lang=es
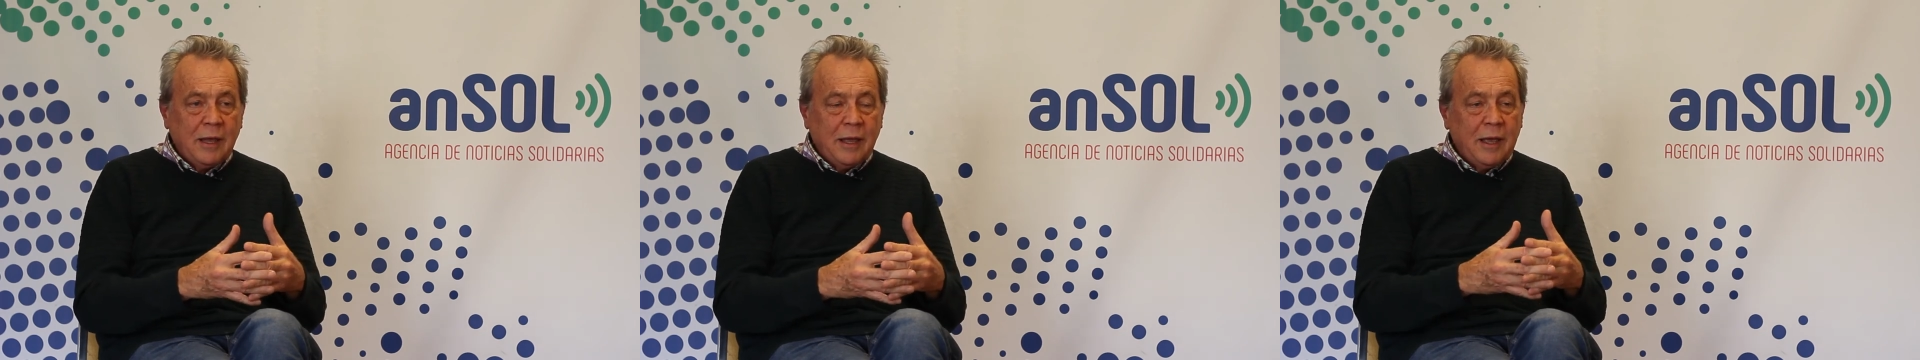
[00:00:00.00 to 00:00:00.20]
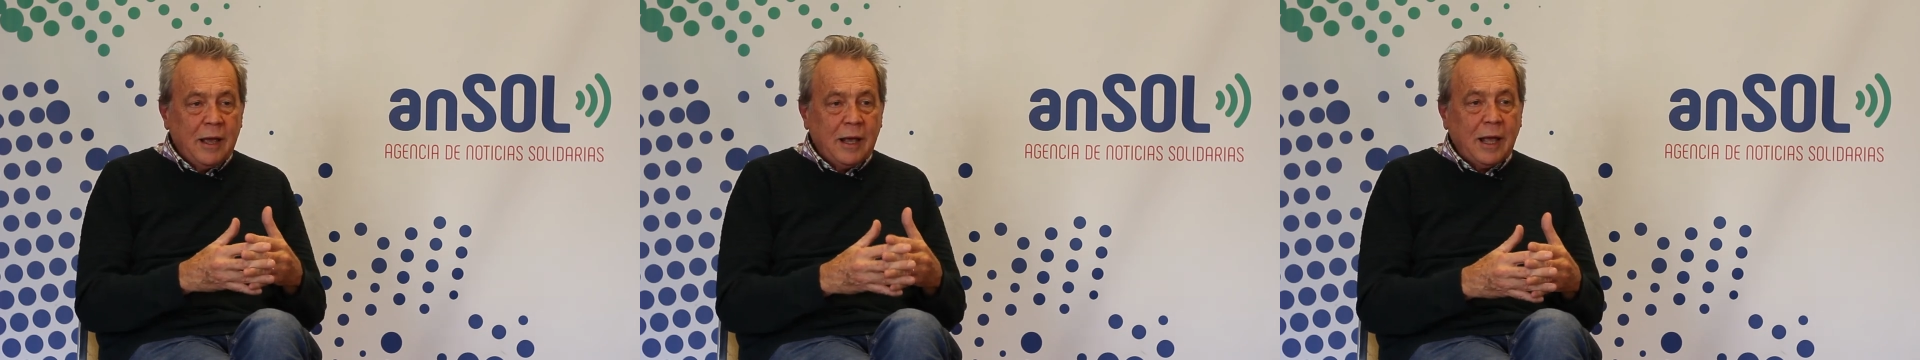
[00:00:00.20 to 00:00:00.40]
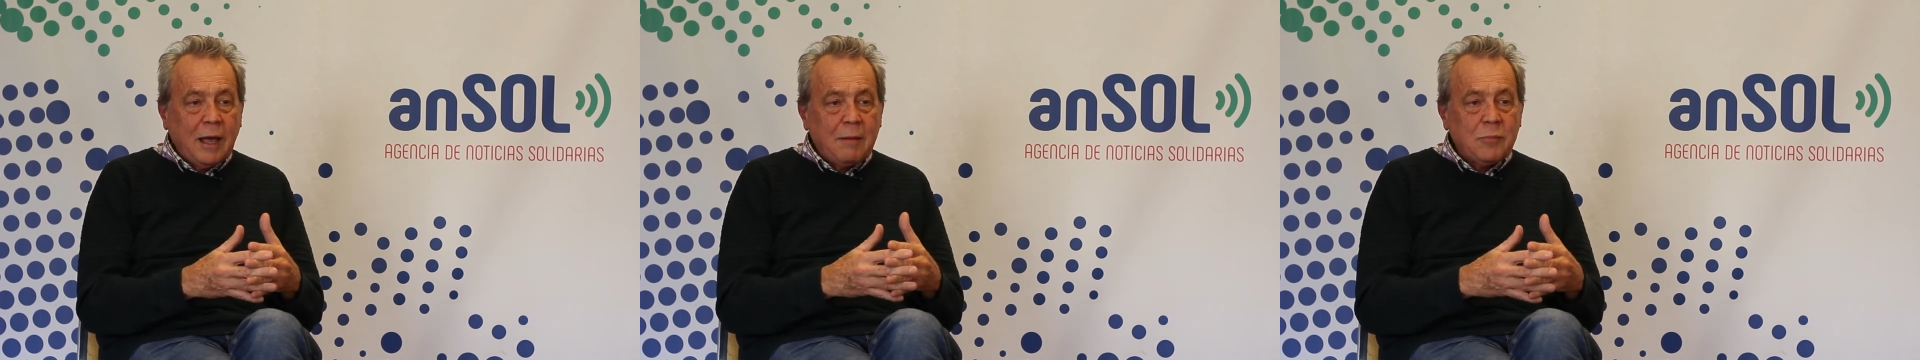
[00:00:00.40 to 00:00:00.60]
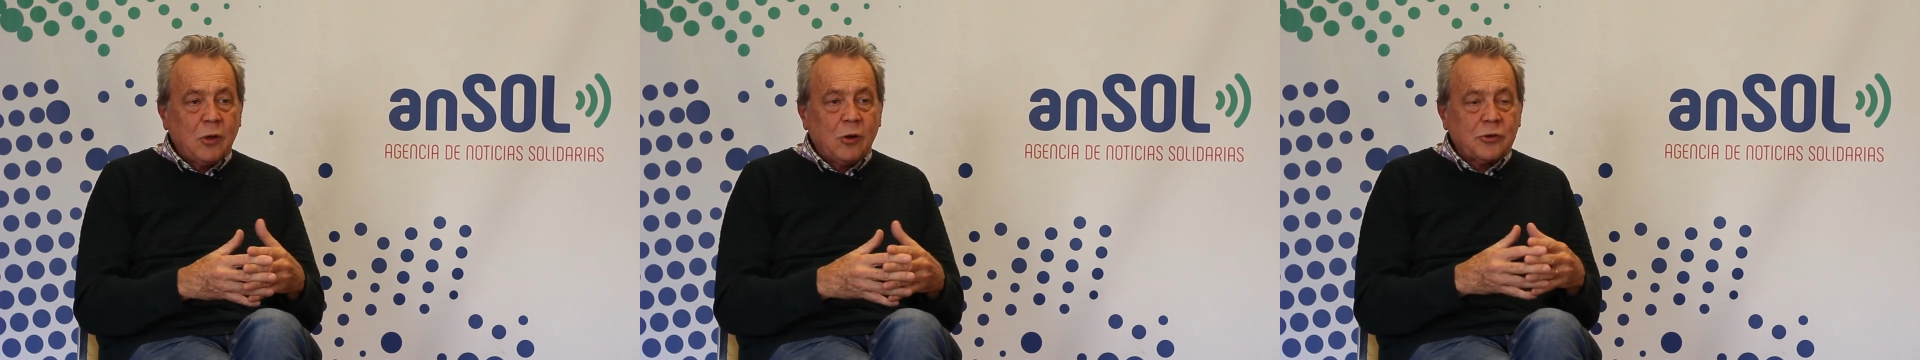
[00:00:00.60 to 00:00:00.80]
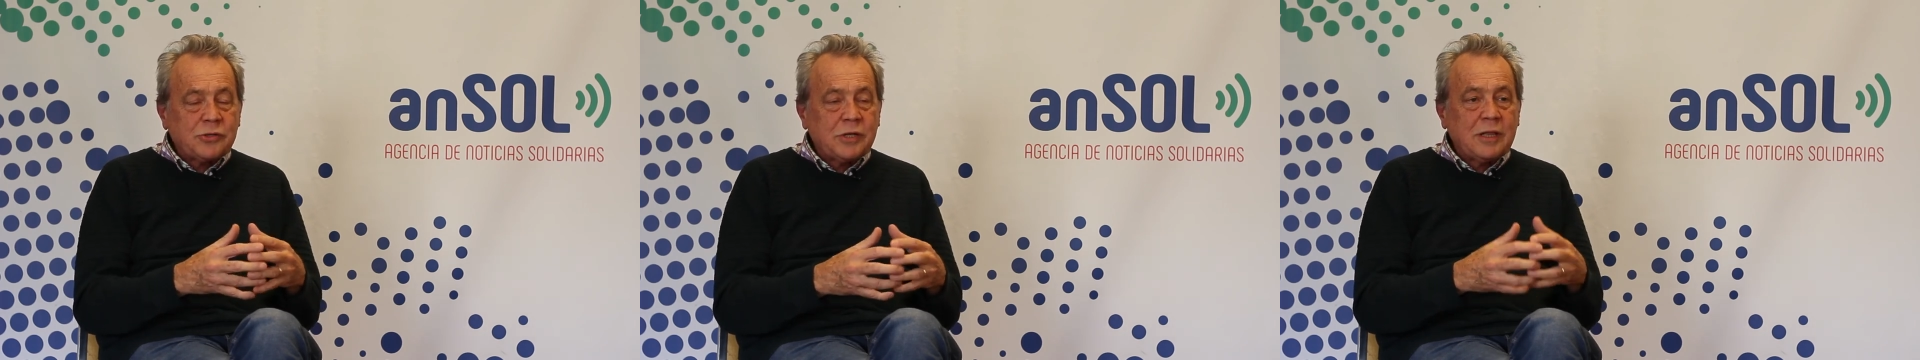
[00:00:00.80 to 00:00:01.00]
En
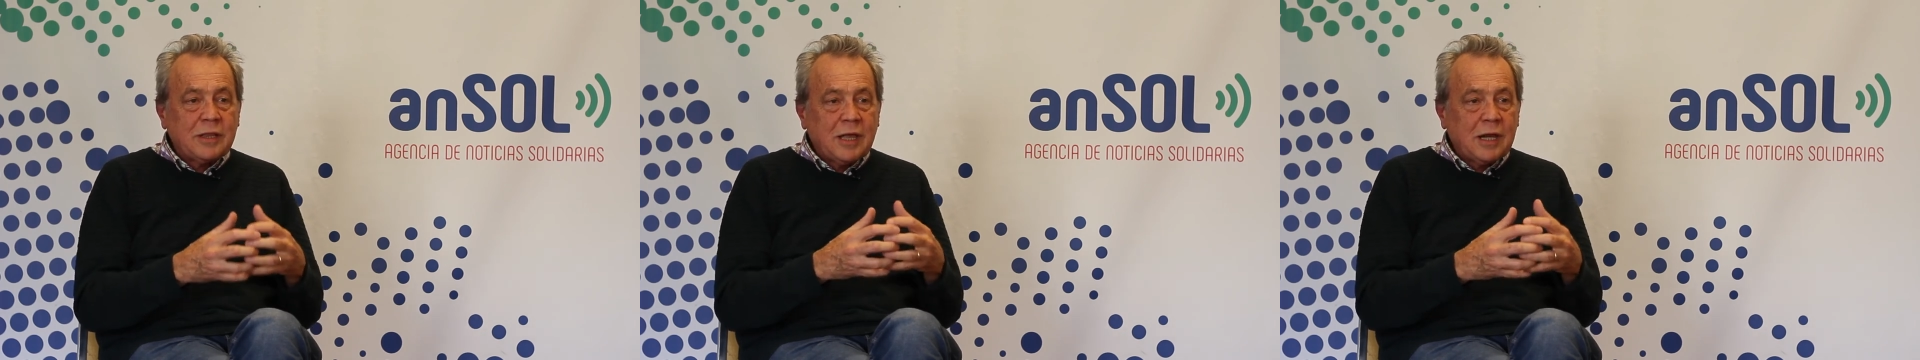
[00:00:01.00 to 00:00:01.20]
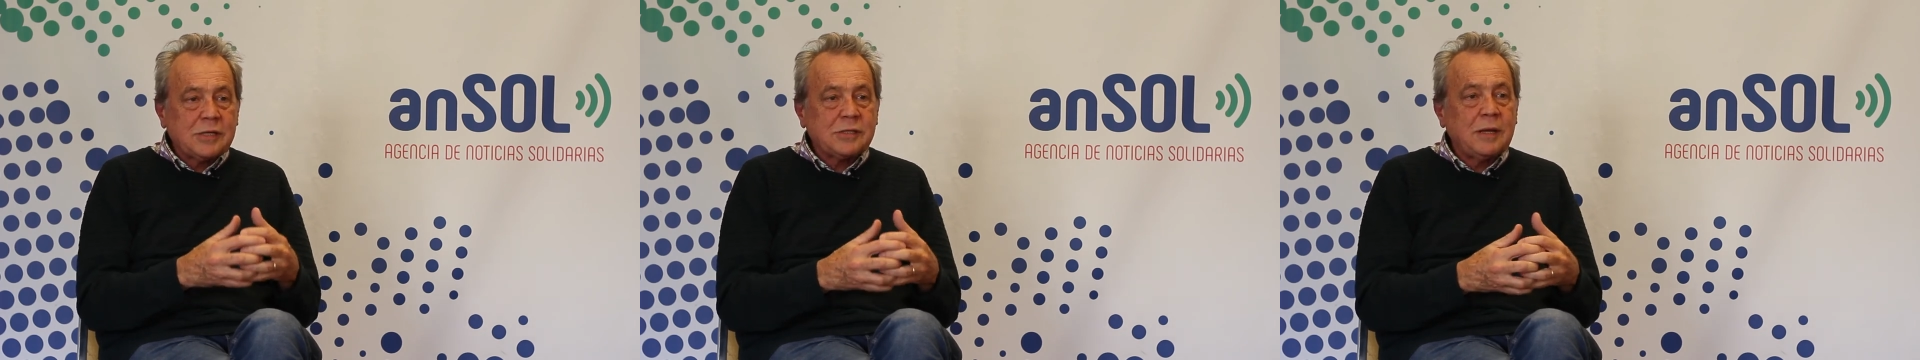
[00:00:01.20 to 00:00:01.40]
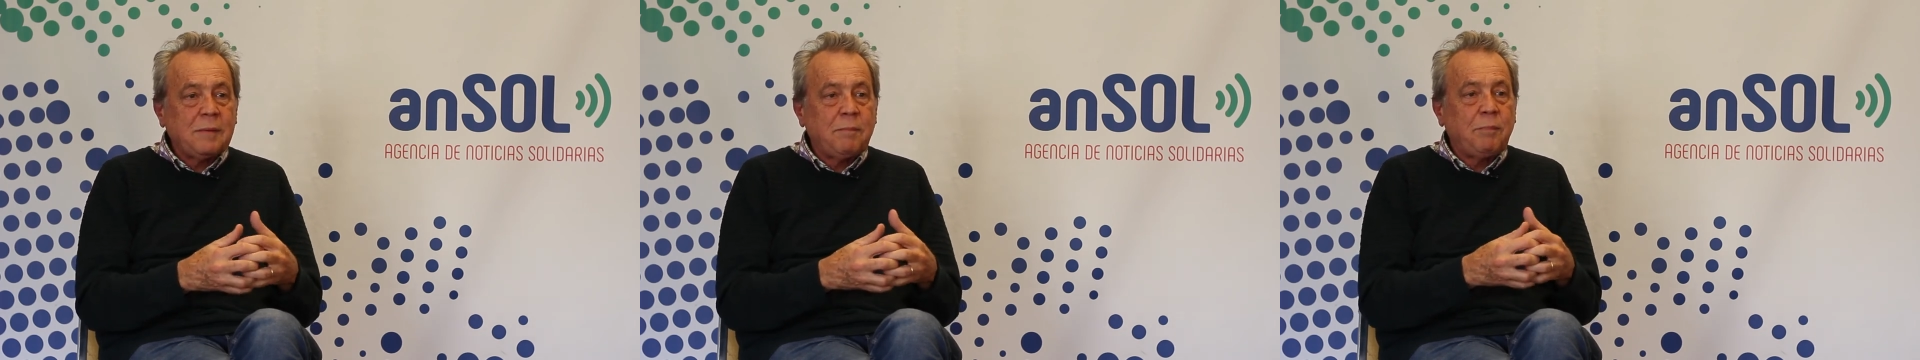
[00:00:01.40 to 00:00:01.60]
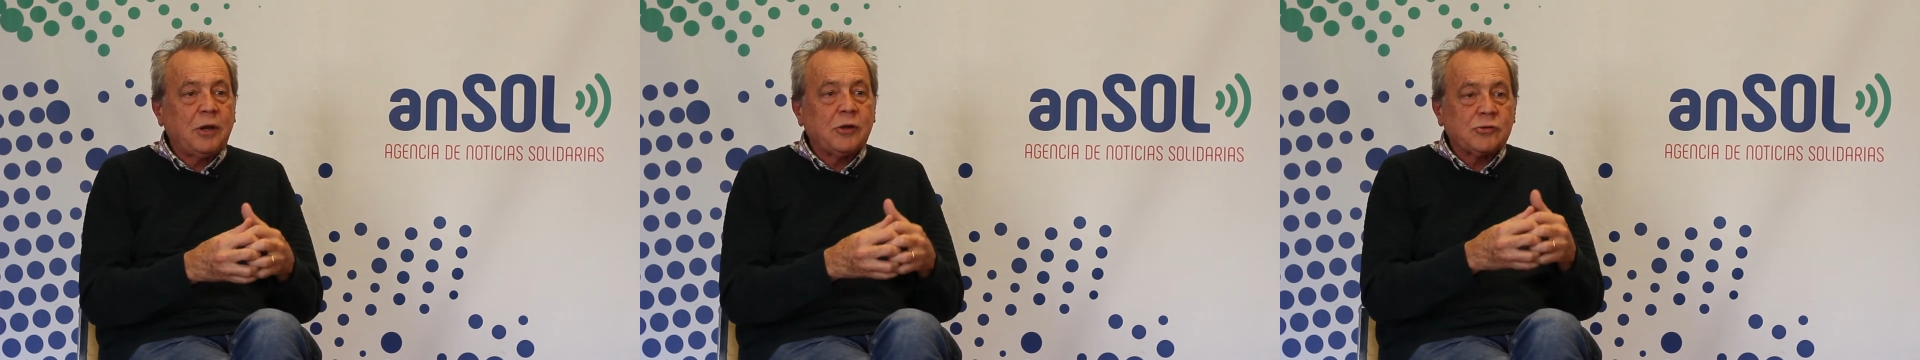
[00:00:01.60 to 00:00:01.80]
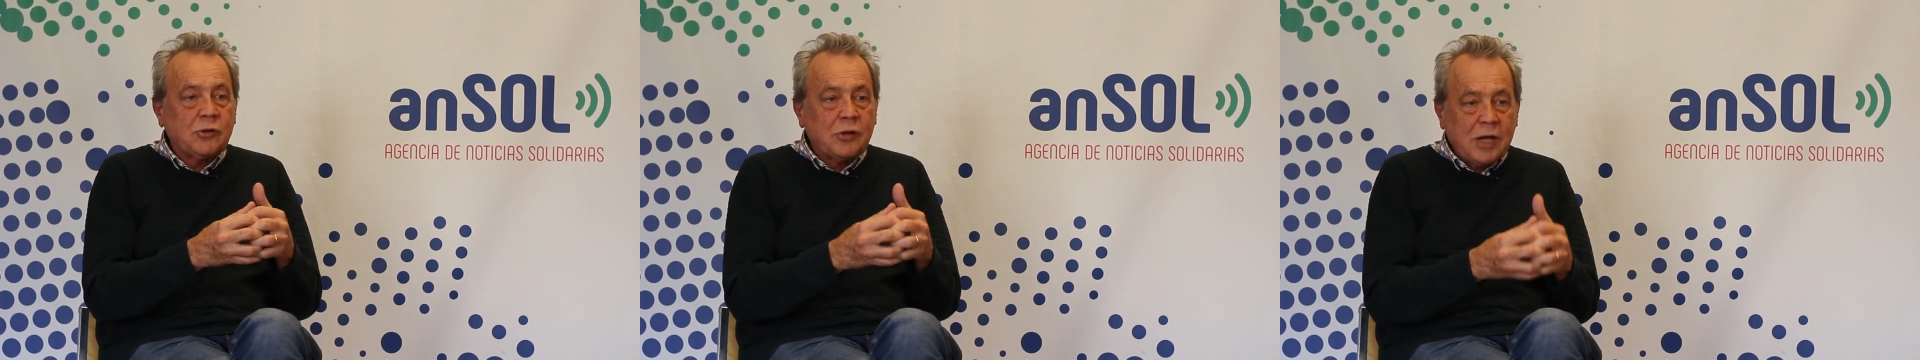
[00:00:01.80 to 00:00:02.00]
cambio, los intereses
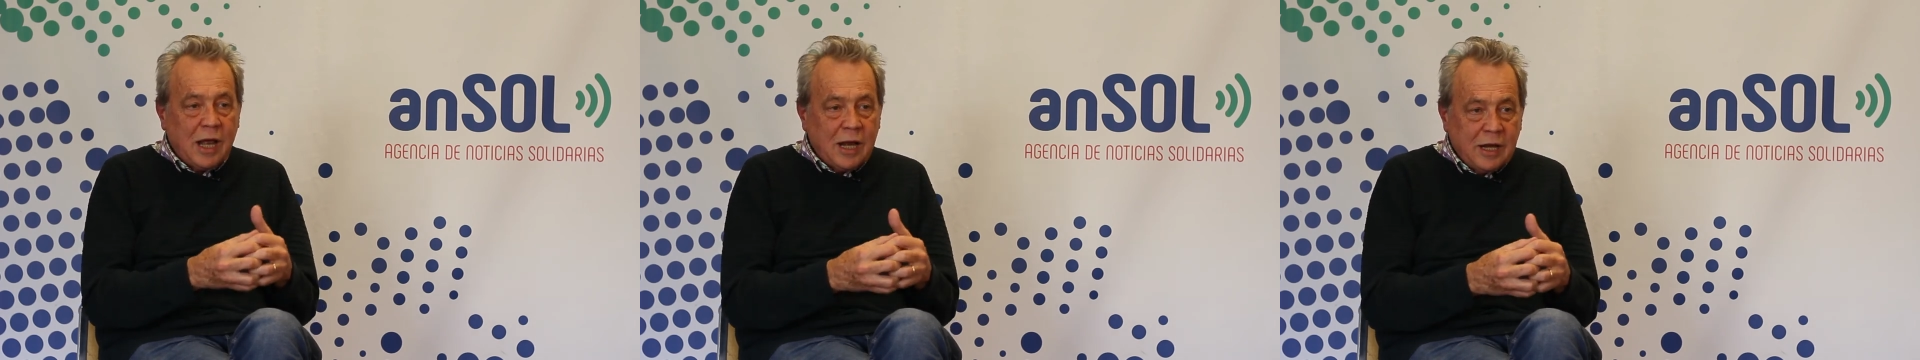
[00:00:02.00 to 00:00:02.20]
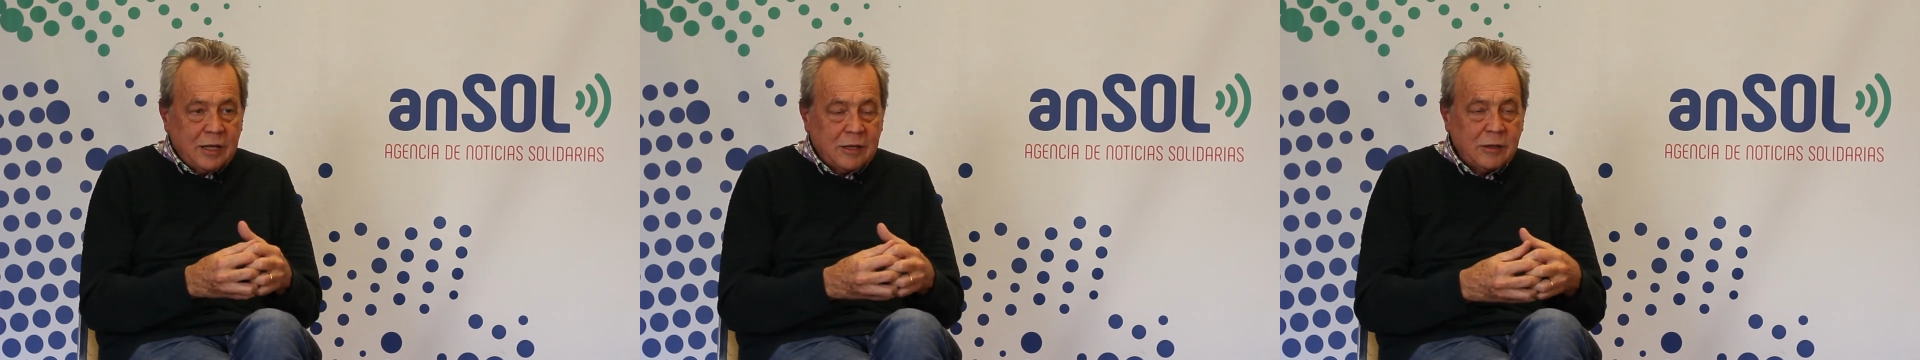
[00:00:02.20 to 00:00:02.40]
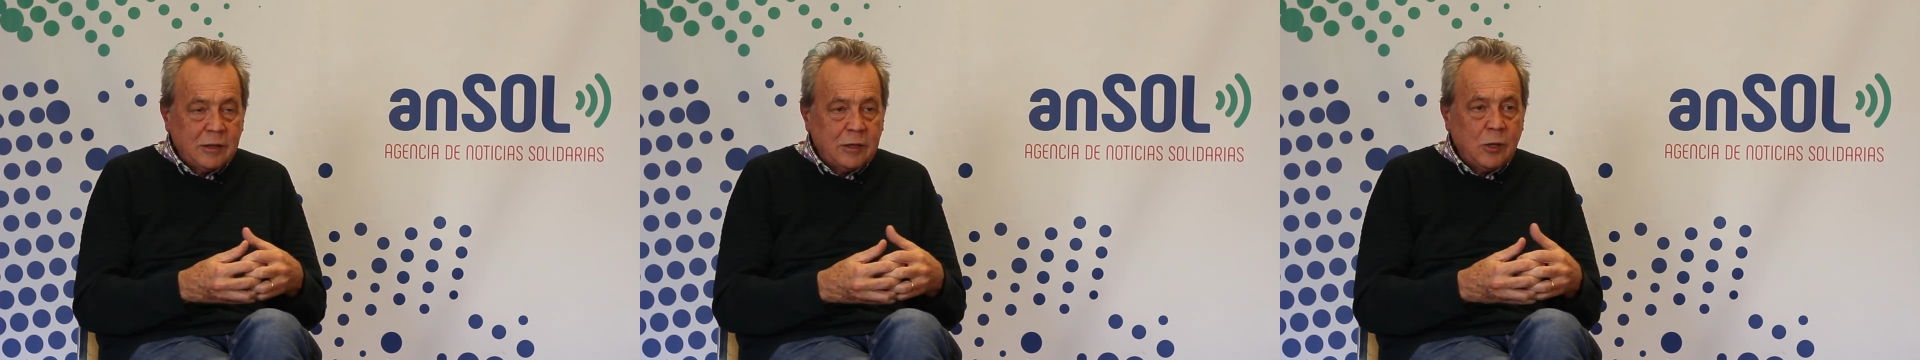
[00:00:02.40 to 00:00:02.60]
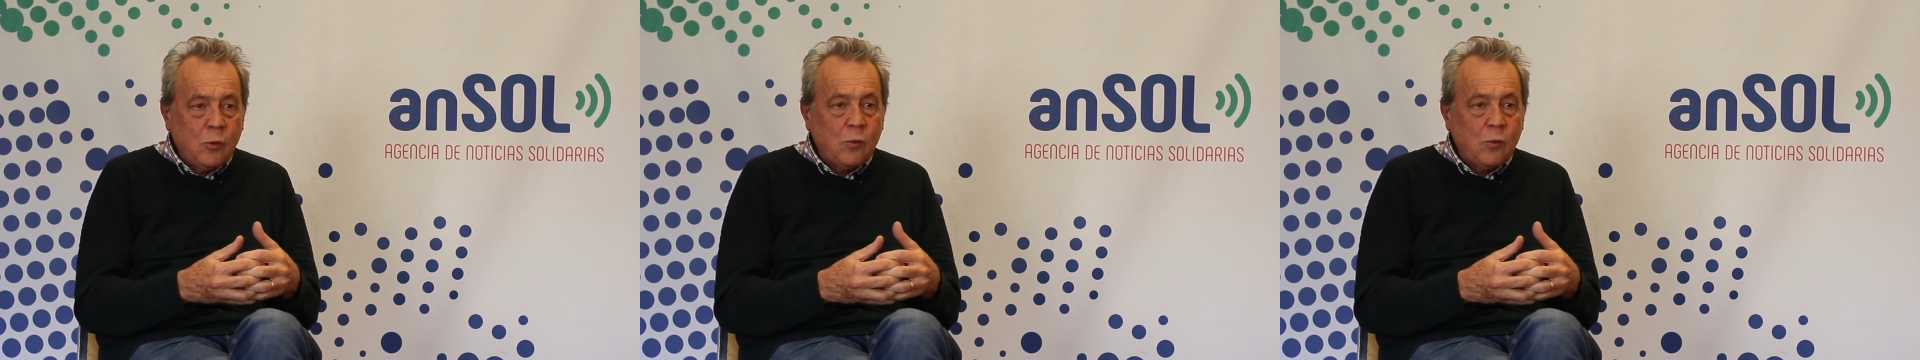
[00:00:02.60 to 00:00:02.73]
personales de